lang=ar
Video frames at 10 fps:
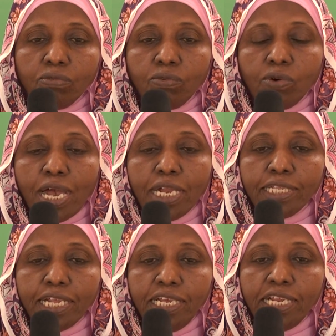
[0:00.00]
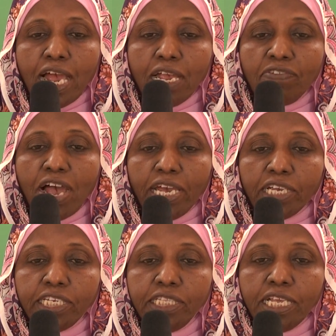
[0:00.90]
وكانت العناية فائقة
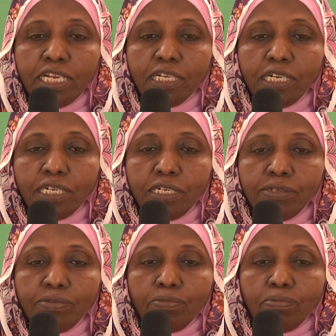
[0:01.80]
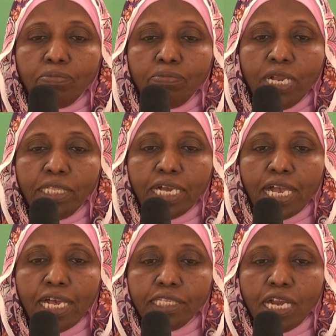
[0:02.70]
جدا من
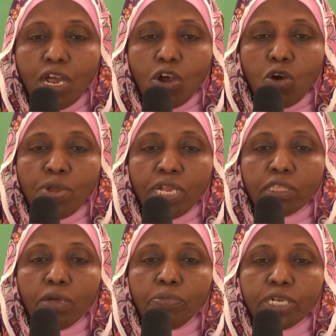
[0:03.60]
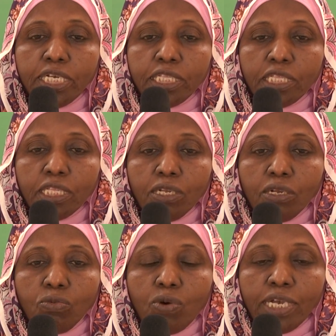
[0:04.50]
الدكاترة ومن التمريض
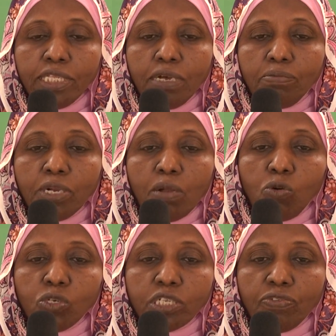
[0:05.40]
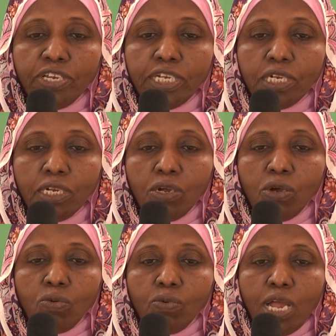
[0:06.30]
وأيضا من الموظفين
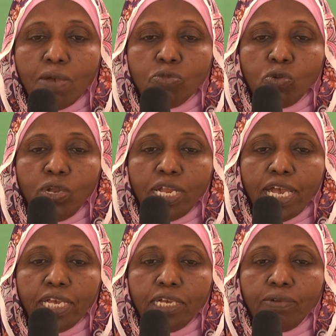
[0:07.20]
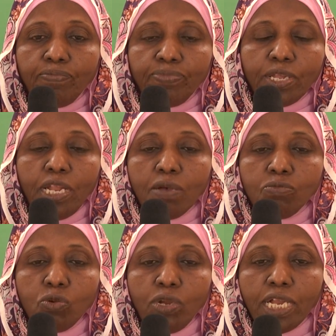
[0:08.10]
والحمد لله
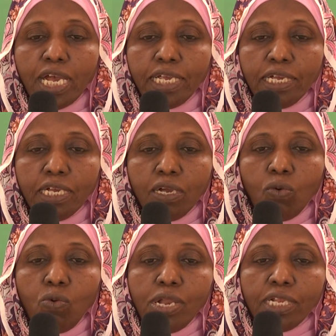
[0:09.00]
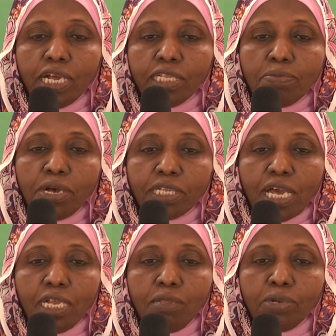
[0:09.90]
الحمد لله كل الخدمات
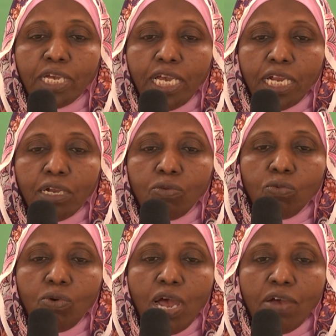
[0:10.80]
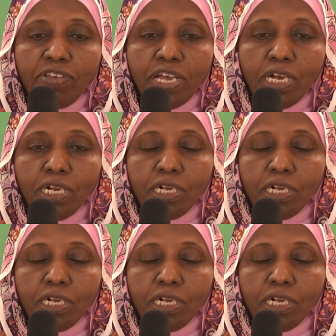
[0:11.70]
كانت بخير وعافية